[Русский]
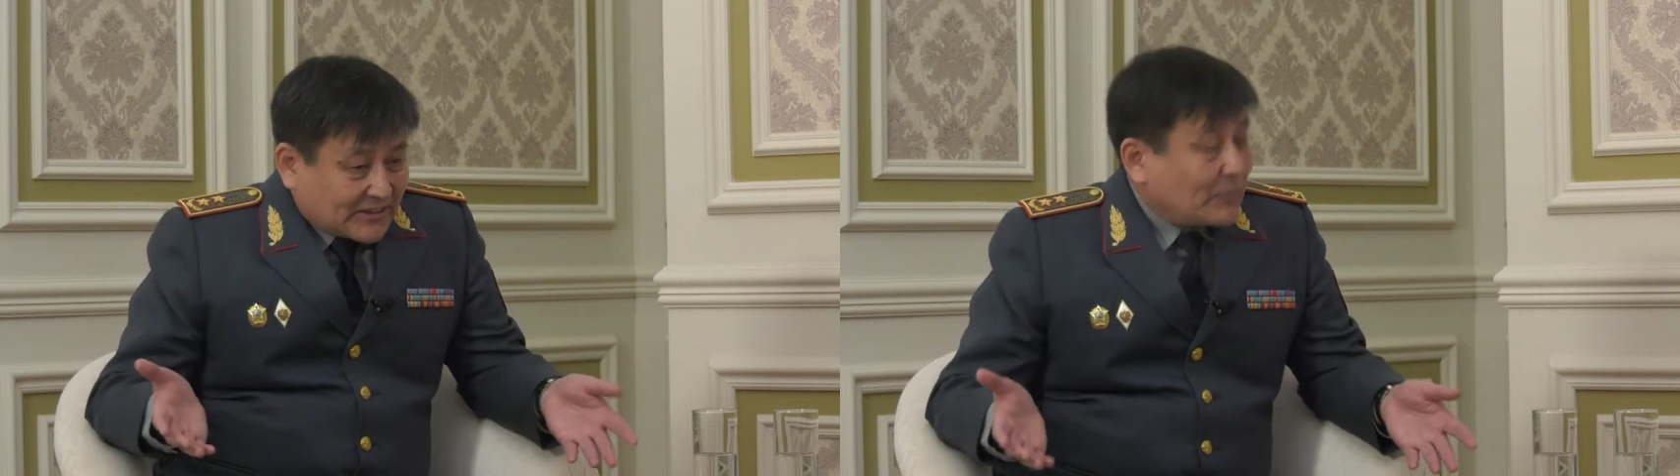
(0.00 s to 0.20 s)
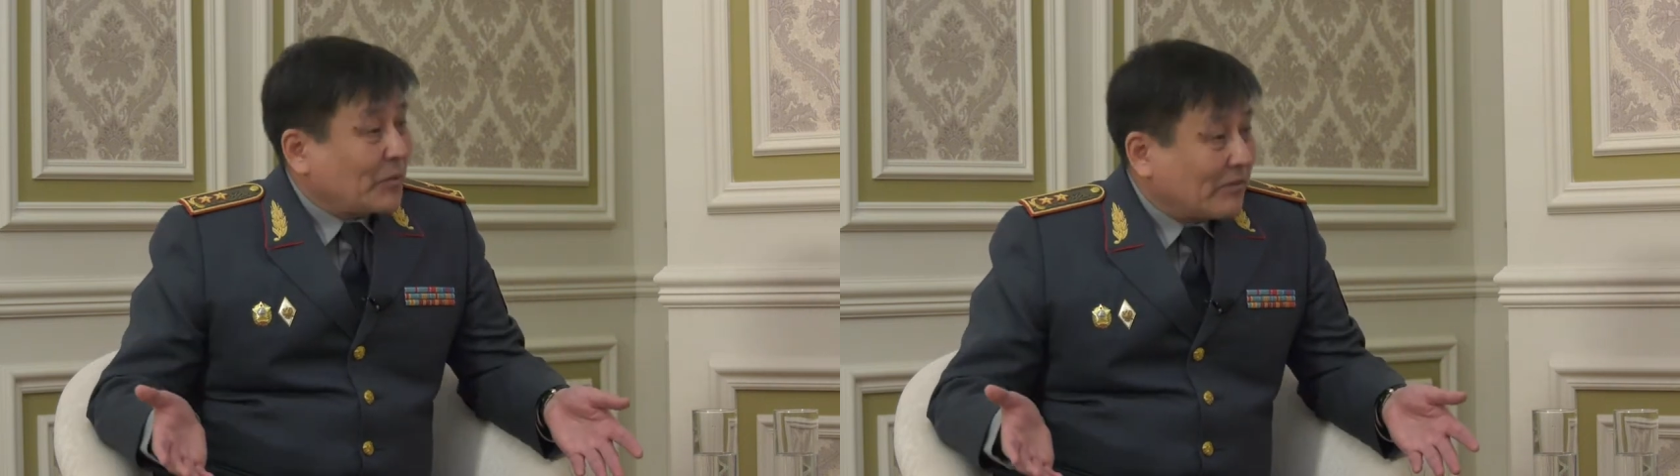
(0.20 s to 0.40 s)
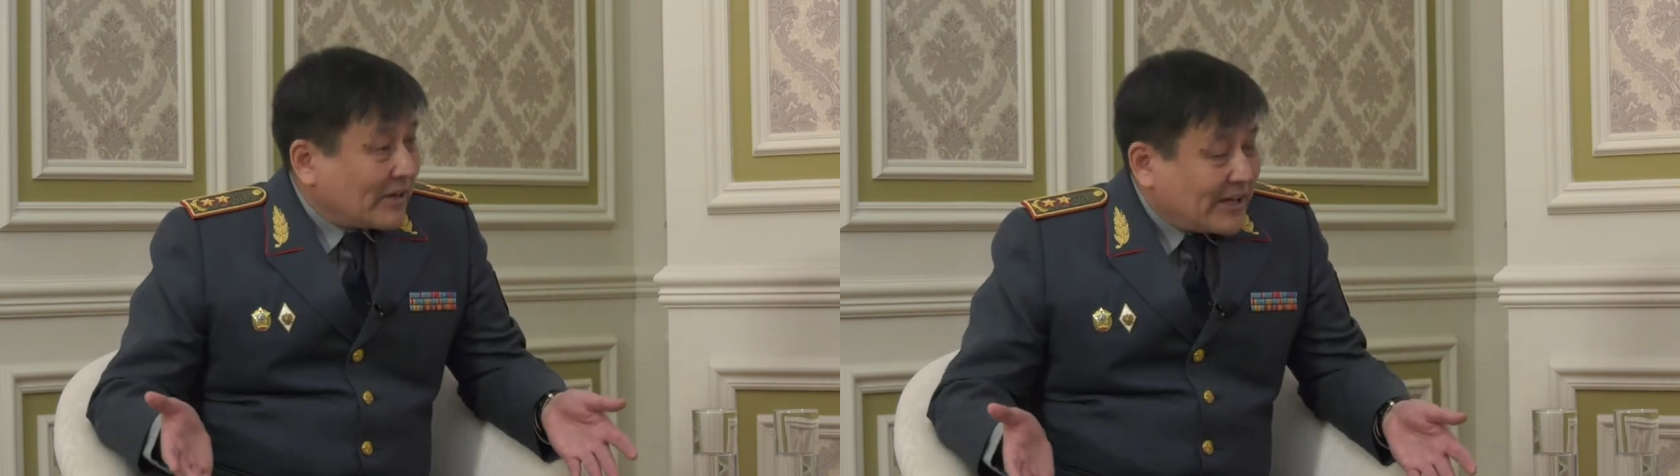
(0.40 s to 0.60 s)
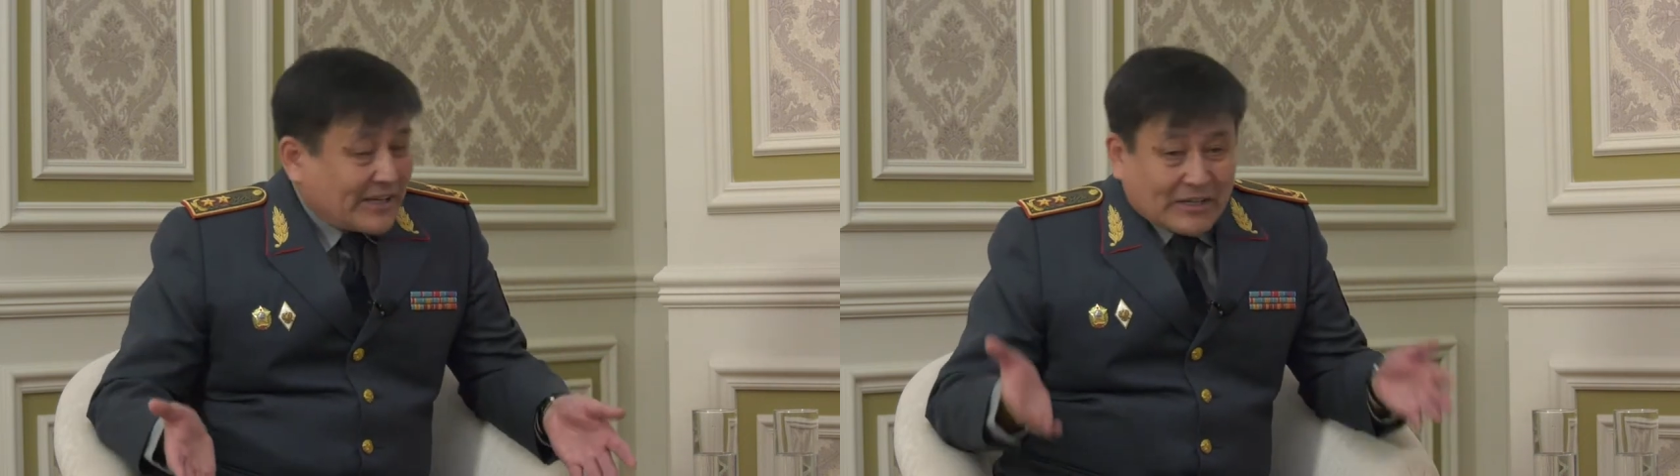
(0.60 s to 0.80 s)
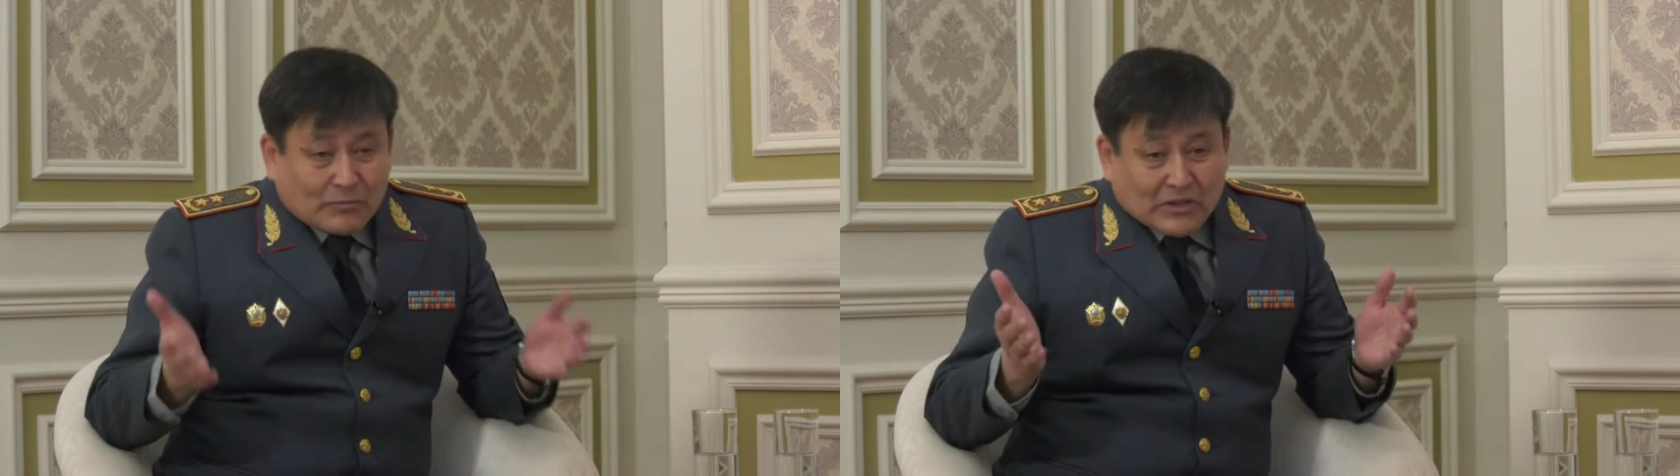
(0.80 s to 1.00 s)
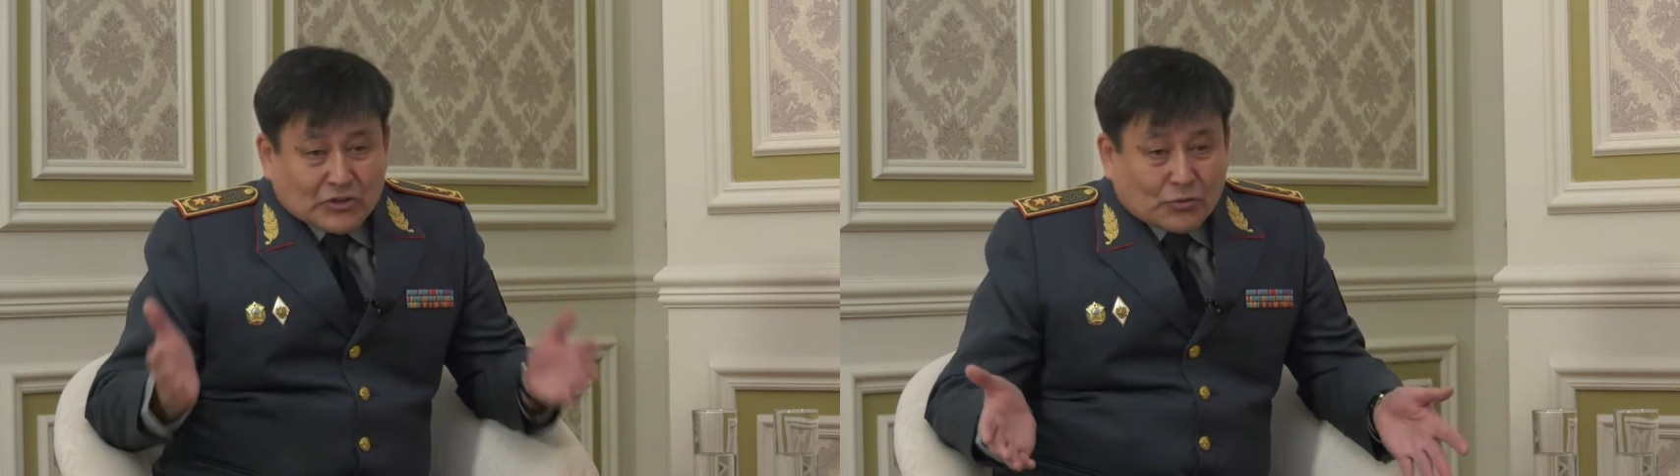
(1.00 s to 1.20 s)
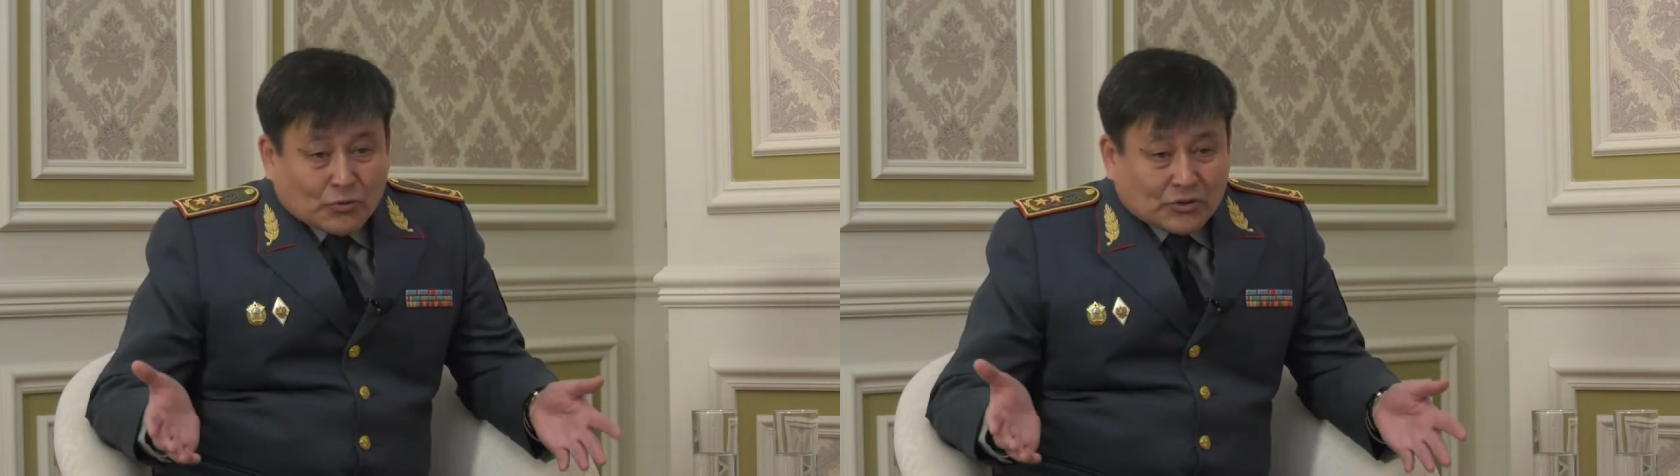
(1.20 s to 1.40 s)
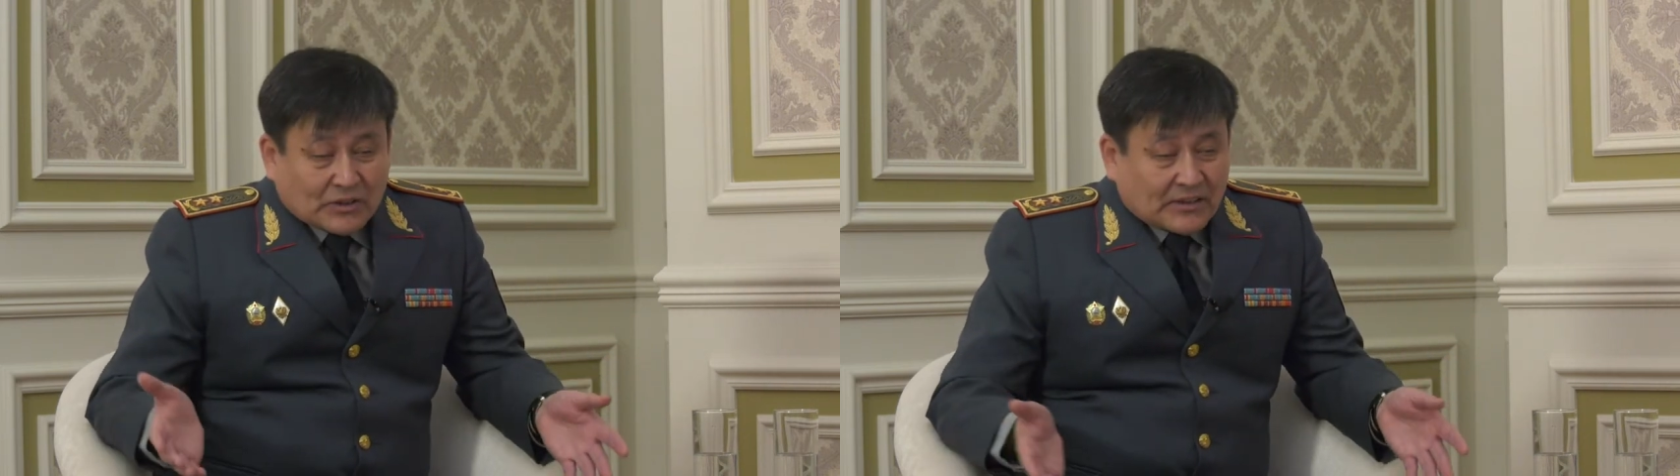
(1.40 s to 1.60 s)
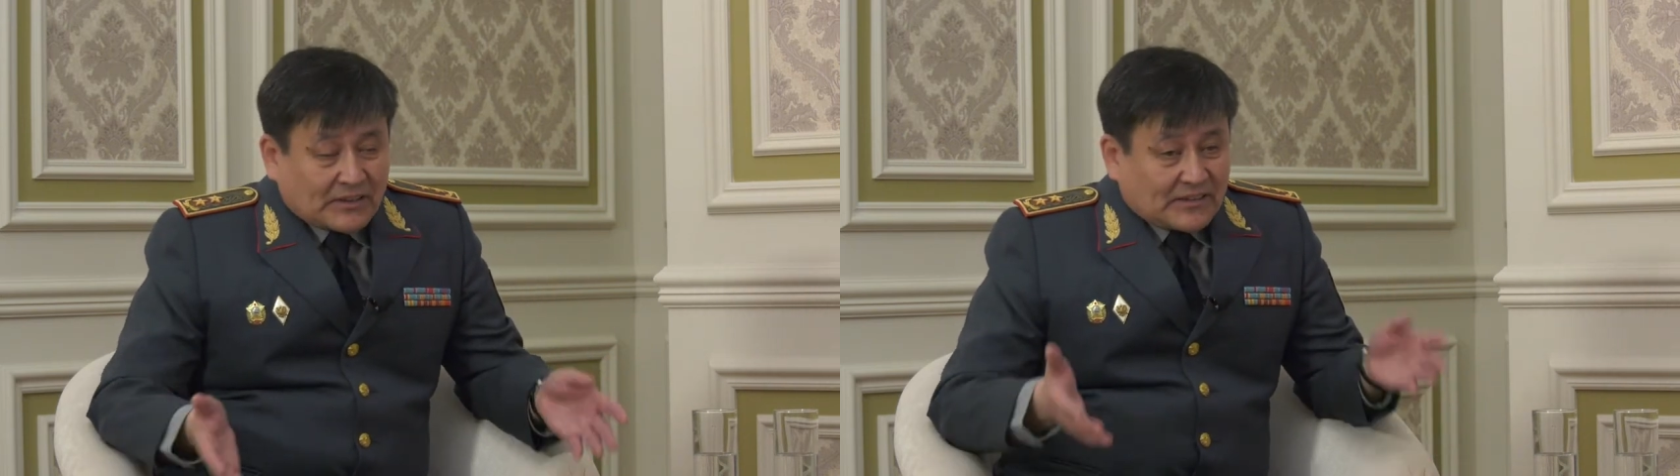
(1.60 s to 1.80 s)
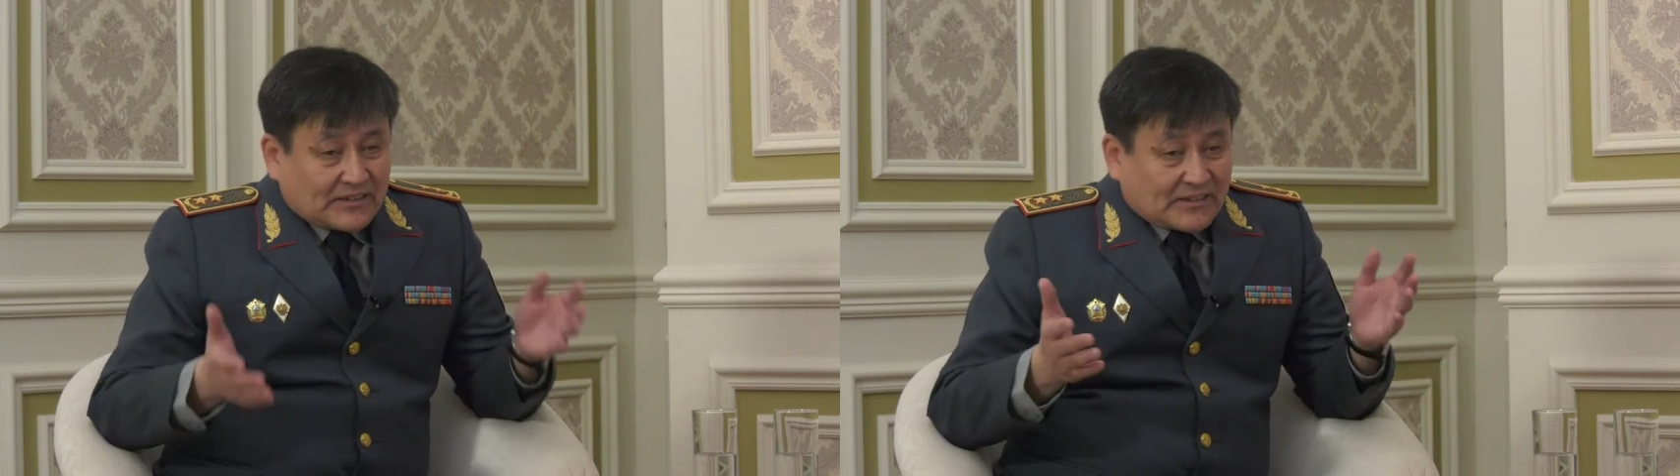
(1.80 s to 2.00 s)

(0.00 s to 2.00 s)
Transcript: направления, маршруты,